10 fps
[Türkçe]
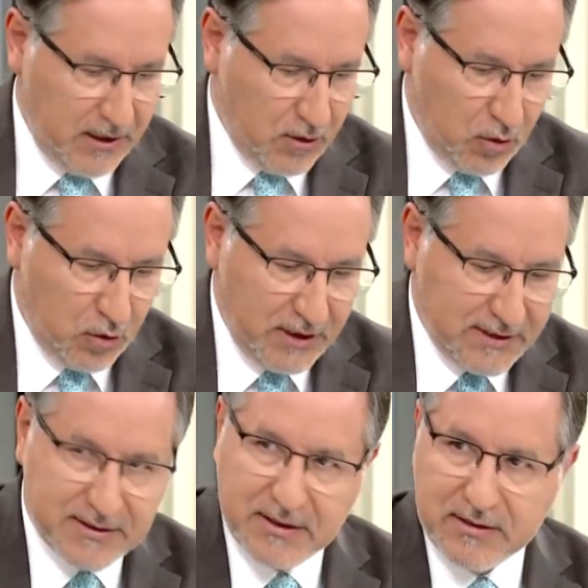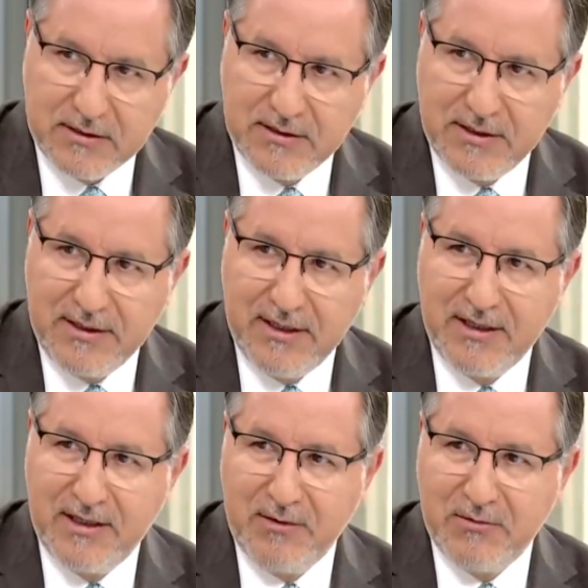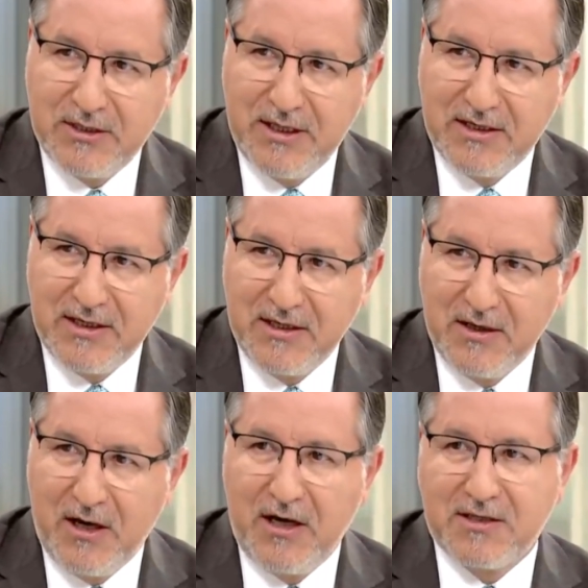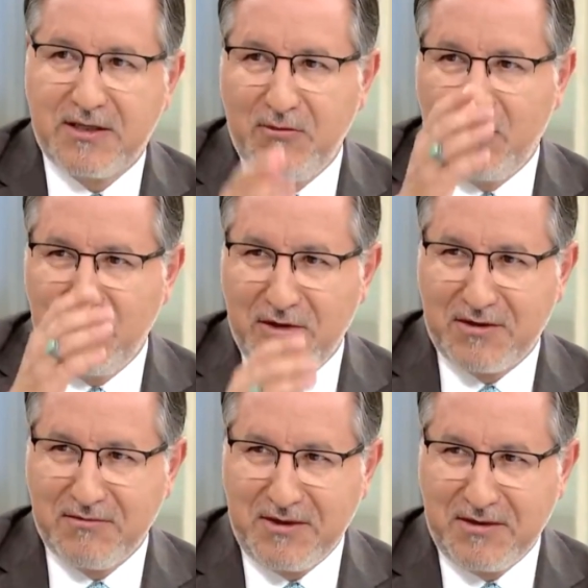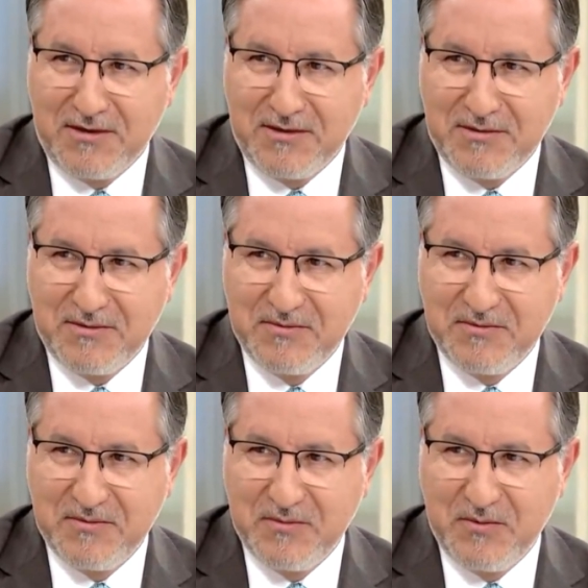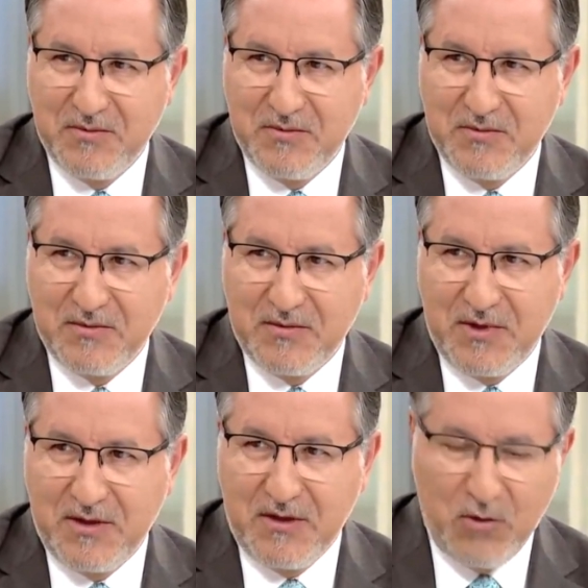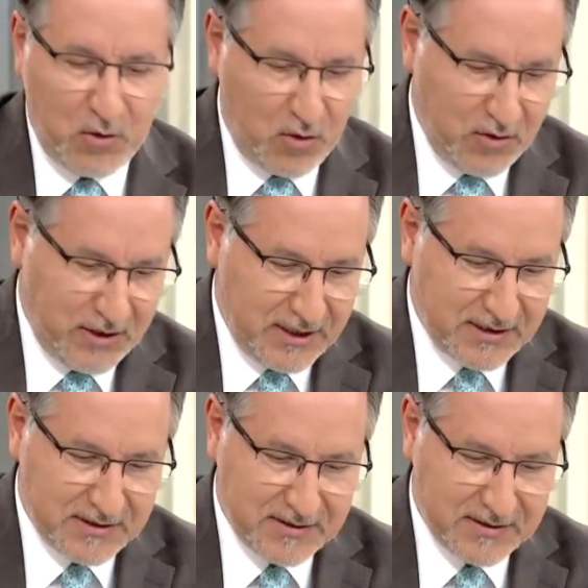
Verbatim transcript: O insanın ya da demişler ki aksi bir kocası var kadın. Hmm. Onlar